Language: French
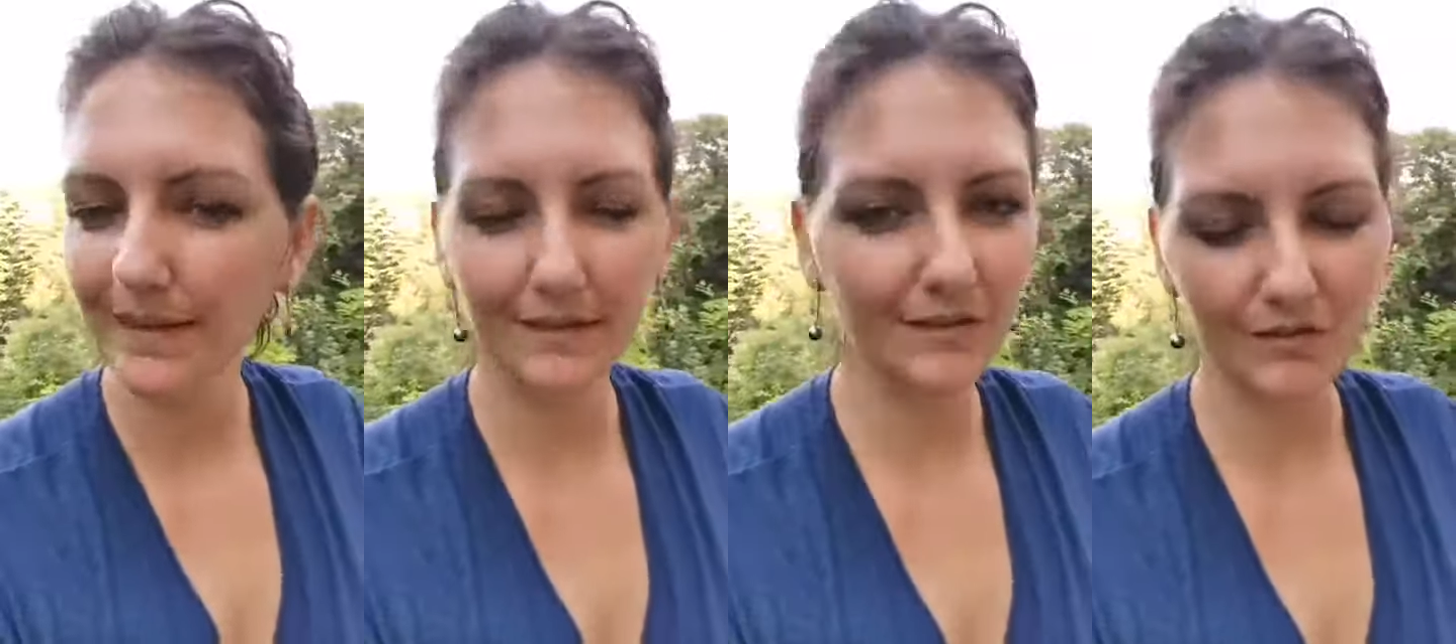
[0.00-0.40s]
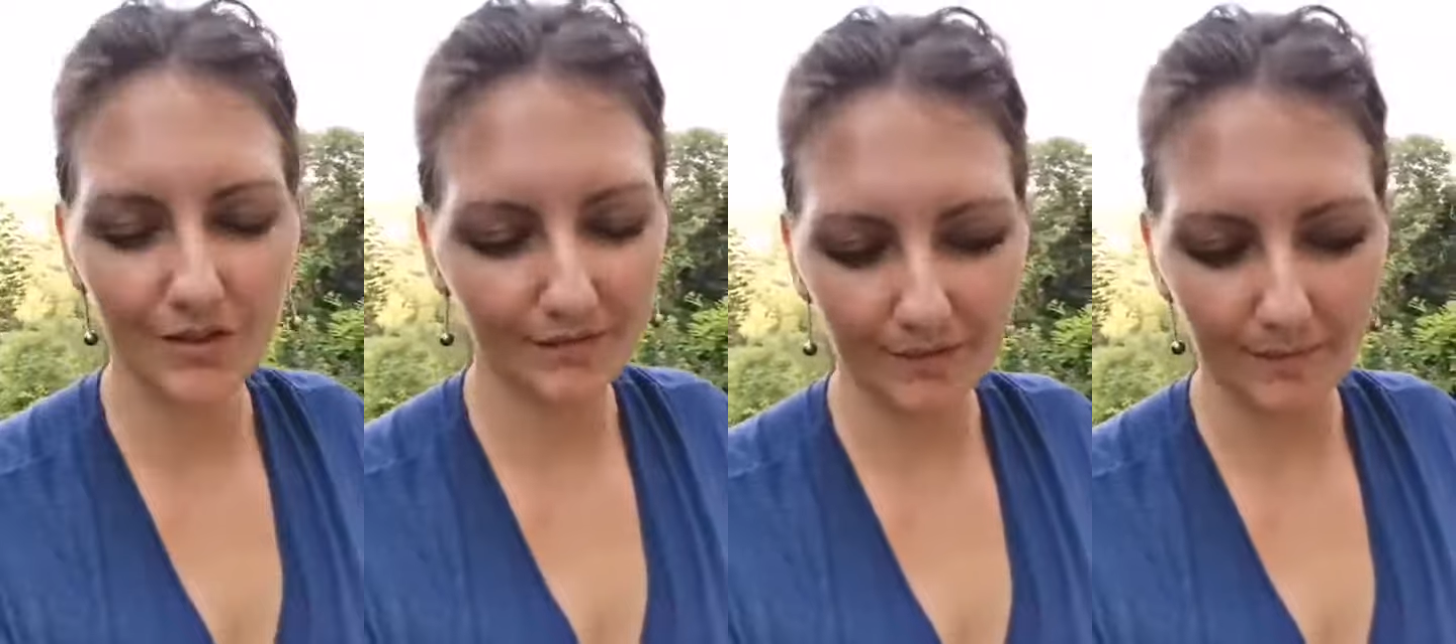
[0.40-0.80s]
non,
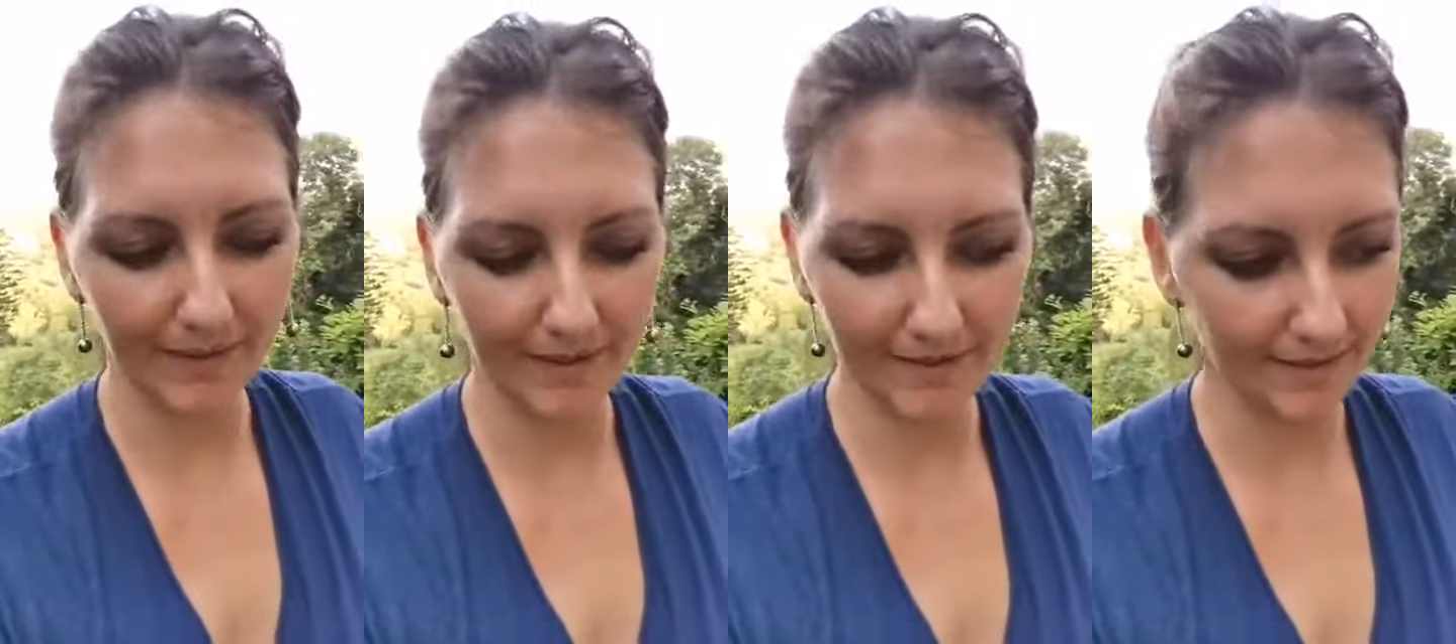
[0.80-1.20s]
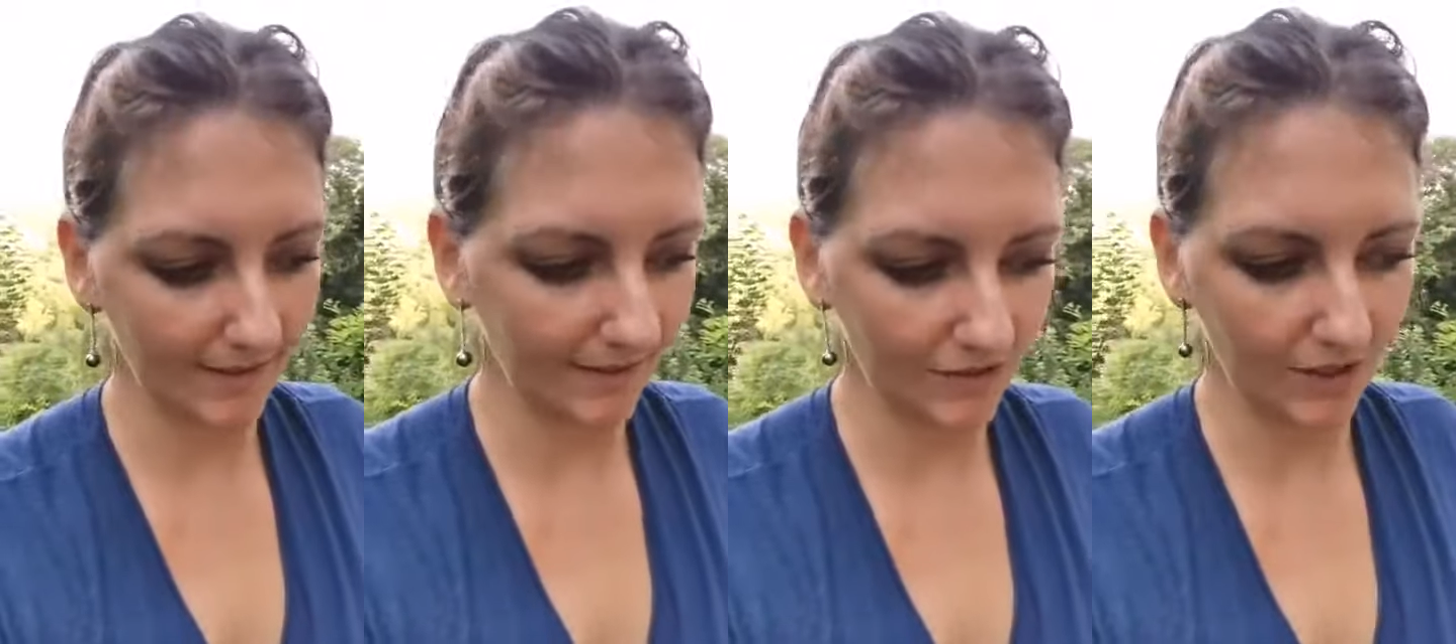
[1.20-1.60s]
j'y vais pas,
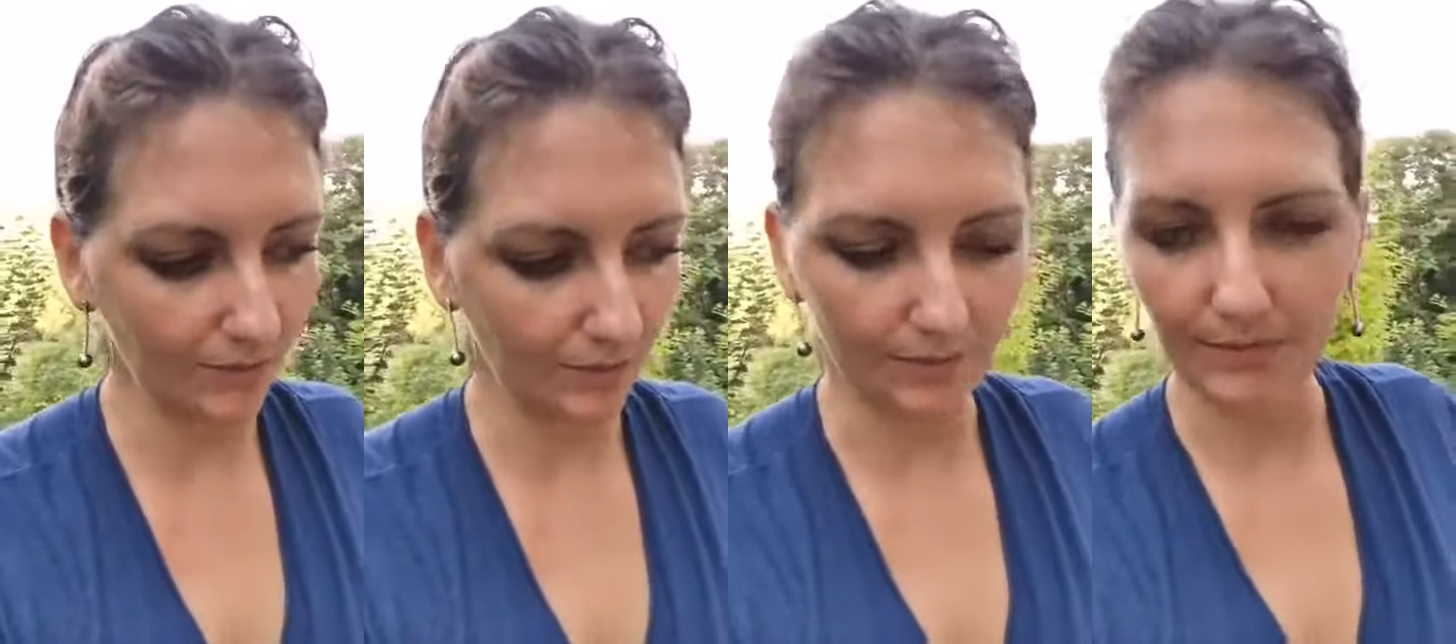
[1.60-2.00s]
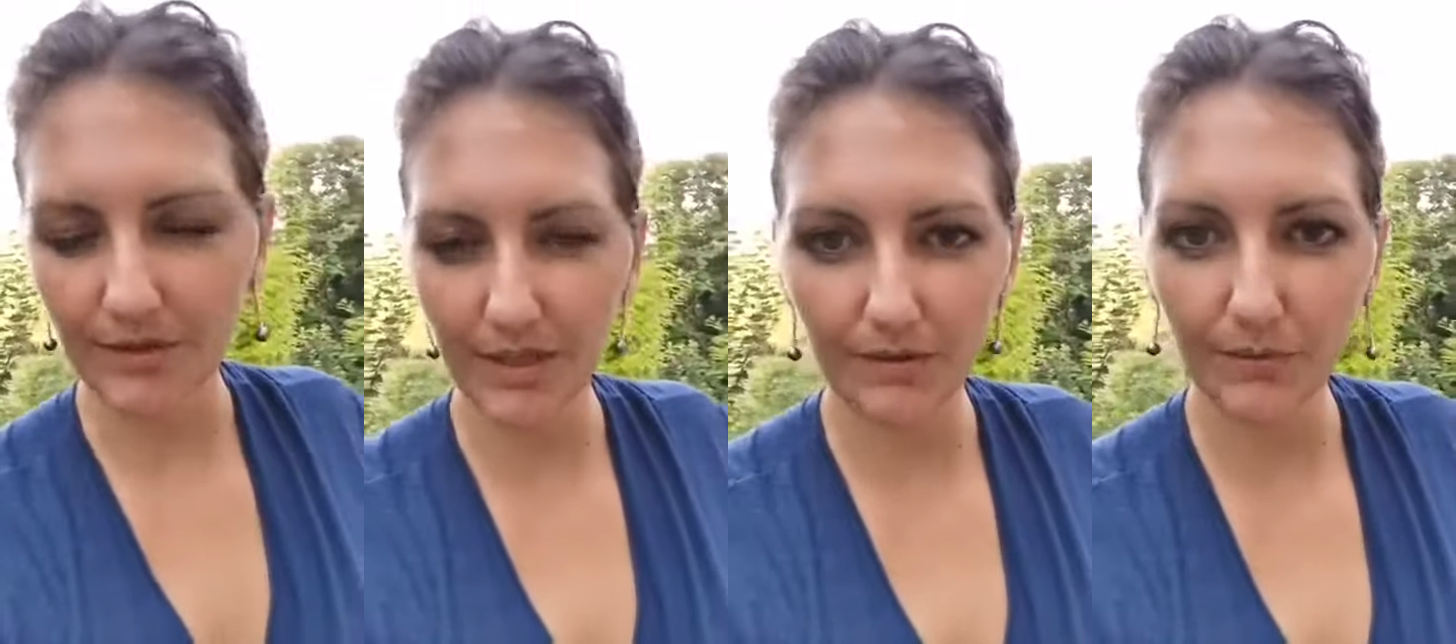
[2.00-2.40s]
c'est j'annule,
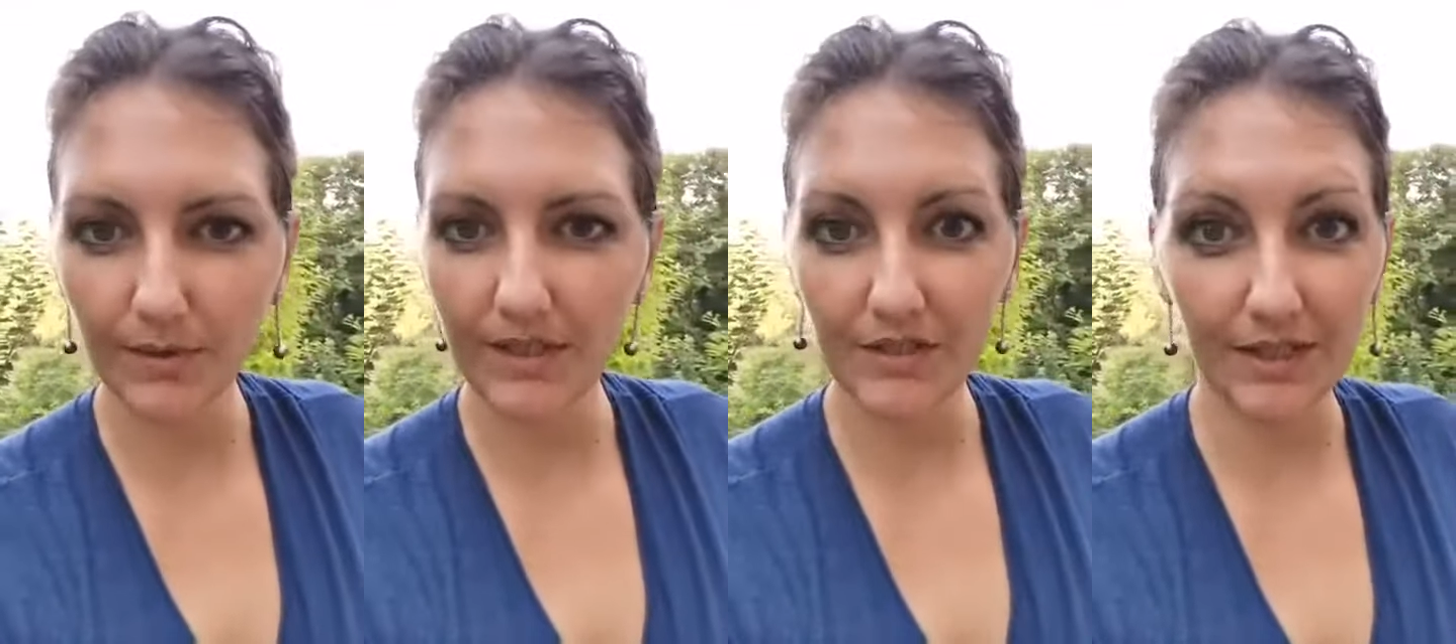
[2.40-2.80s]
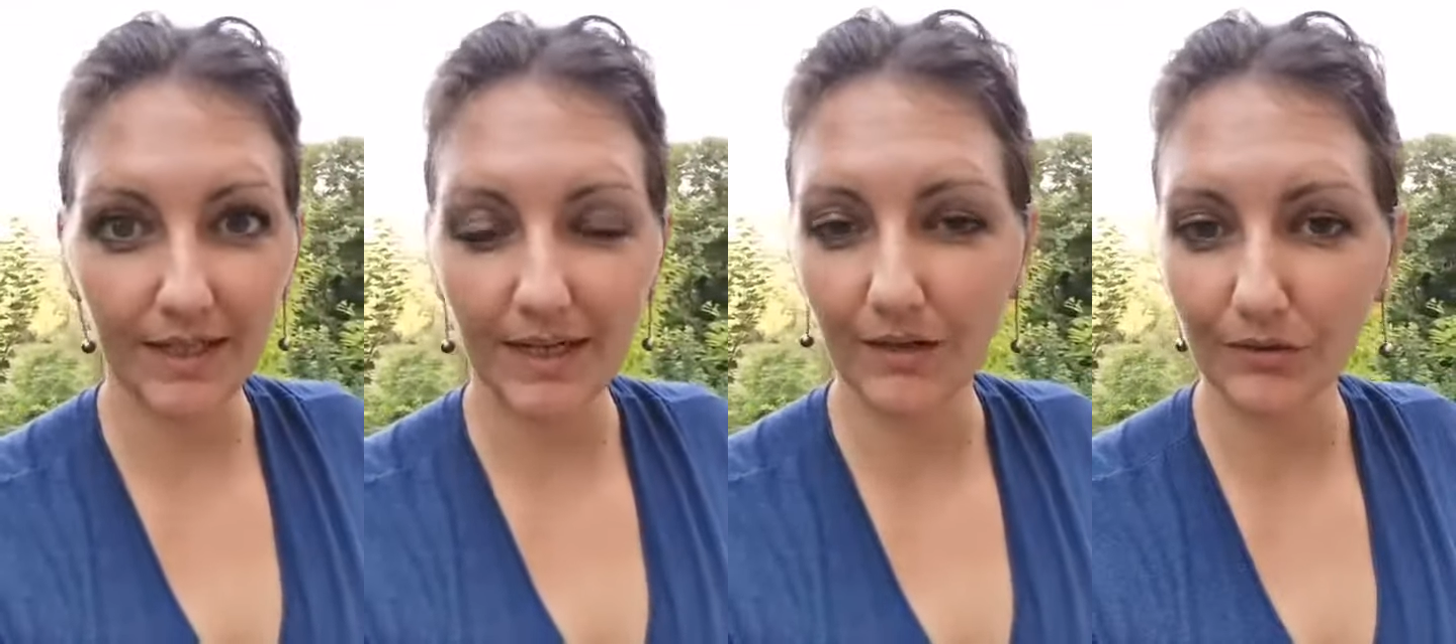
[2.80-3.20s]
j'annule et
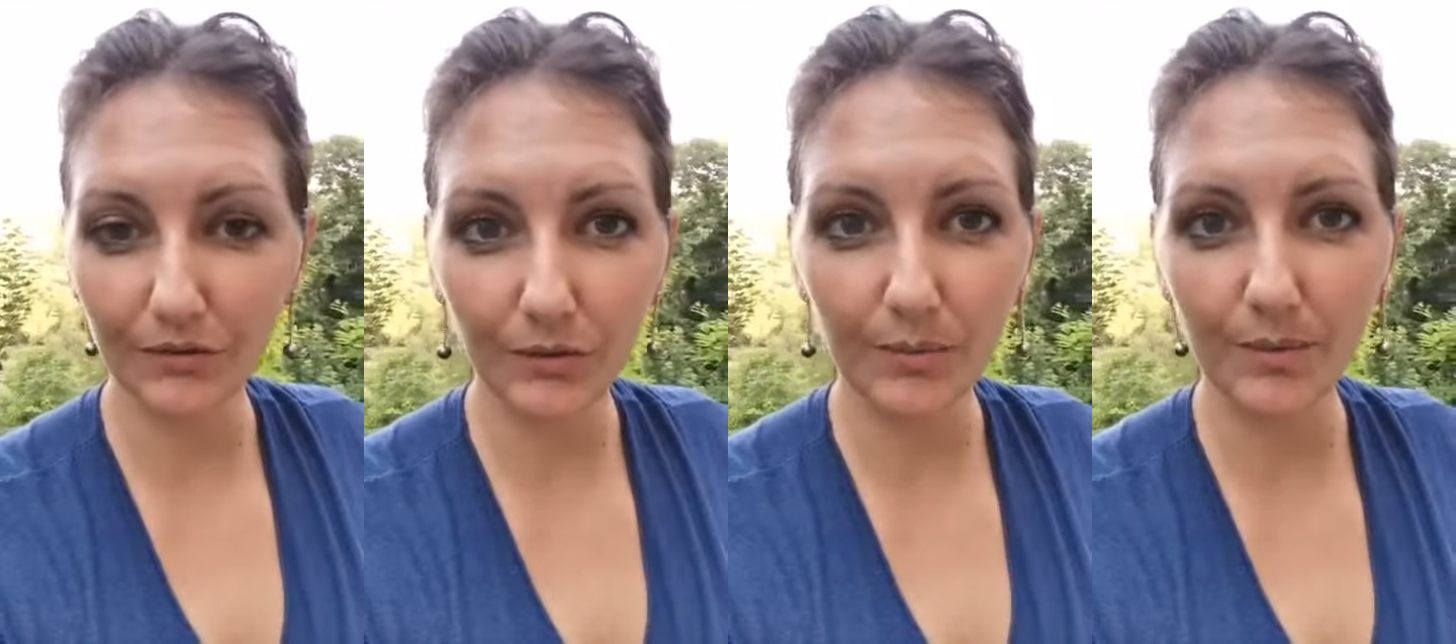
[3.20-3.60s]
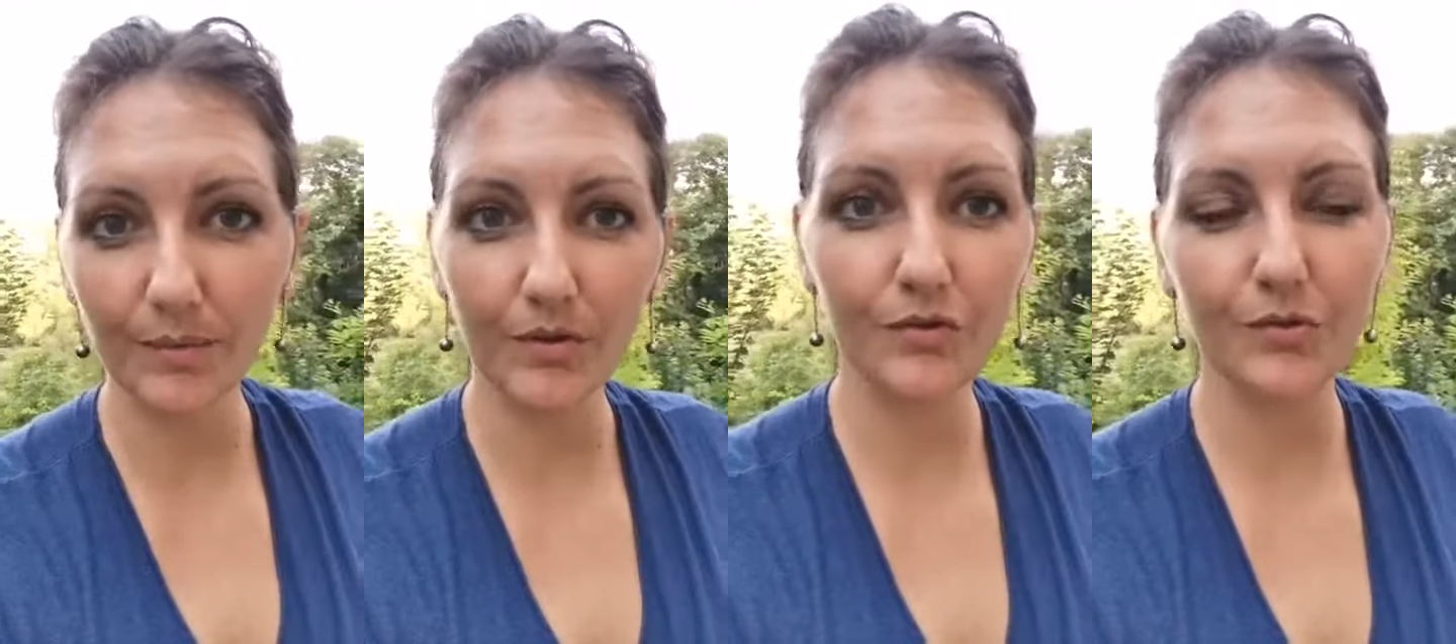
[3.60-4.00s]
j'irai à un autre moment.